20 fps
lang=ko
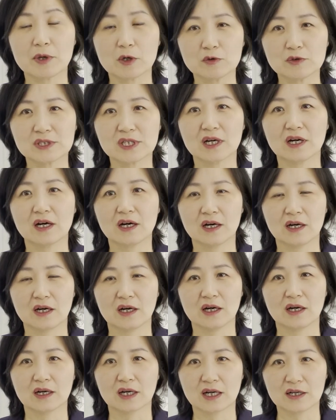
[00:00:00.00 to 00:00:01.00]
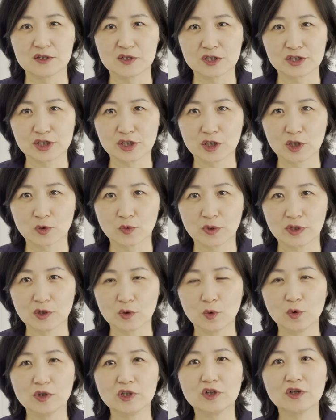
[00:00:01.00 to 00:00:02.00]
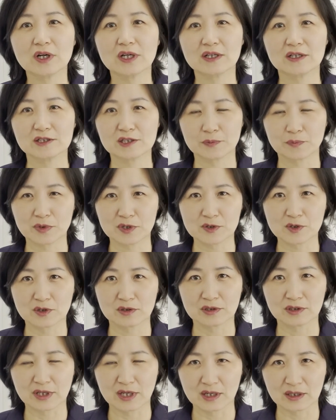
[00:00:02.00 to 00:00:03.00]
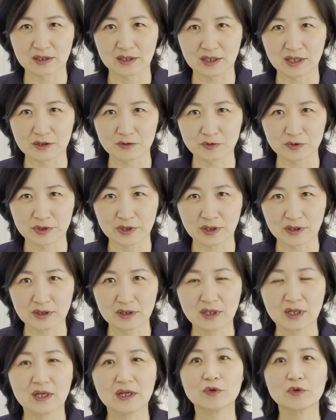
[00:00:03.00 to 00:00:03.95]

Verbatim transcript: 배우자가 있으신 경우에는 혼인관계증명서를 내야 되겠고요.